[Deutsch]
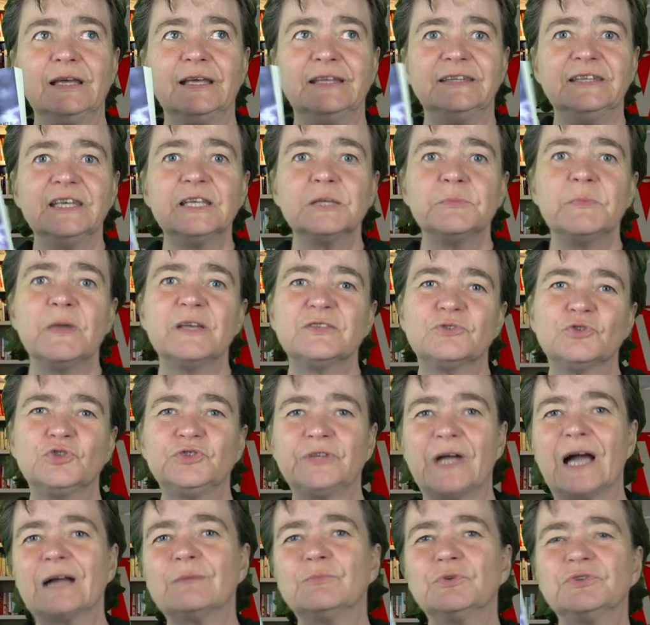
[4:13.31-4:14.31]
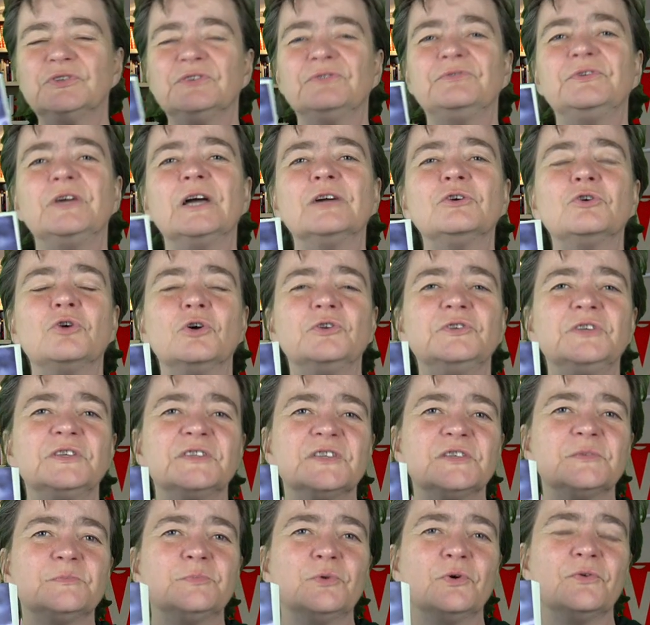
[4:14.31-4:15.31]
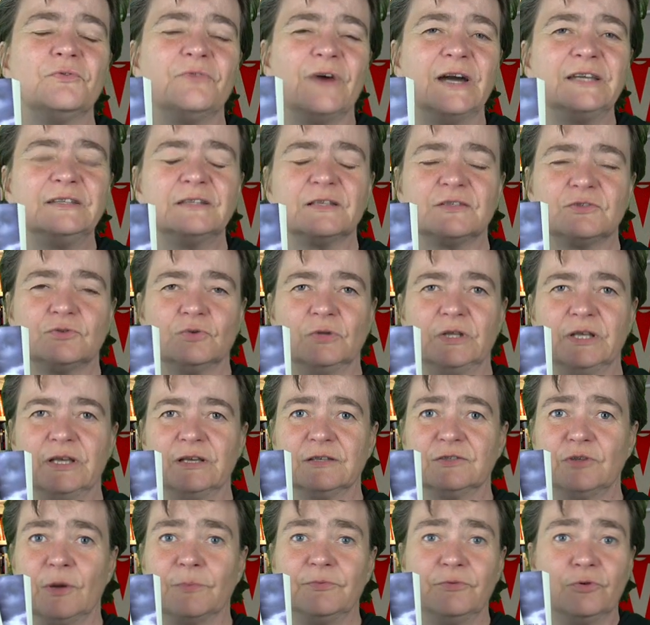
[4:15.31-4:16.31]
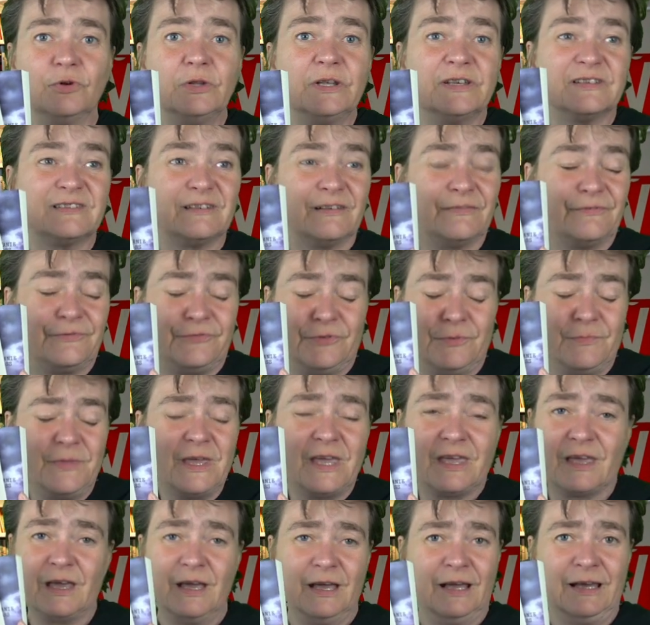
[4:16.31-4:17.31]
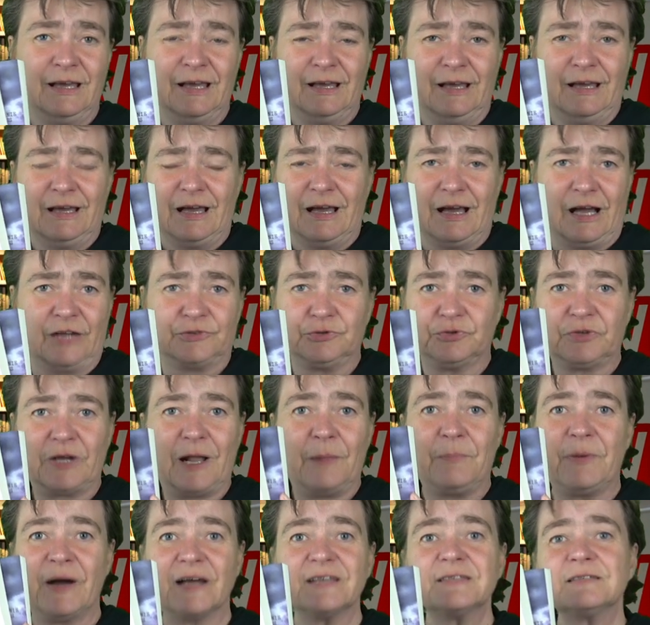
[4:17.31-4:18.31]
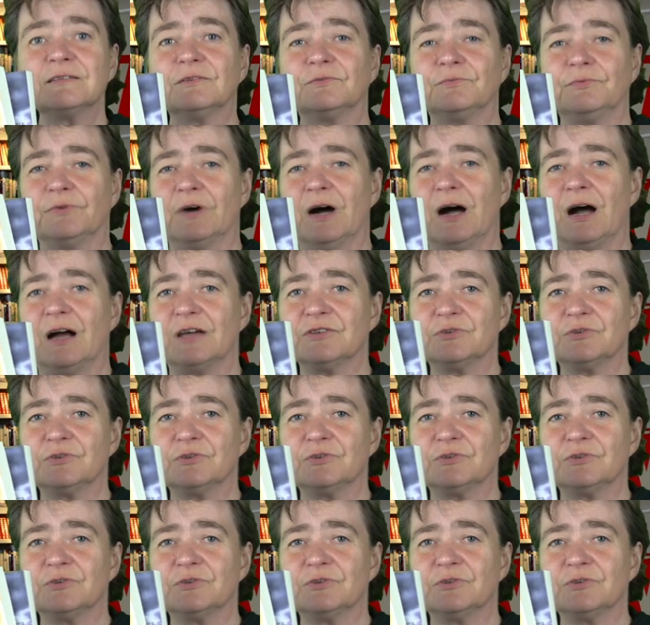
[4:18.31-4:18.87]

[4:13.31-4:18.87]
nicht mehr so stark motivieren können, dieses Buch weiterzulesen, obwohl es für mich äh, total passend war.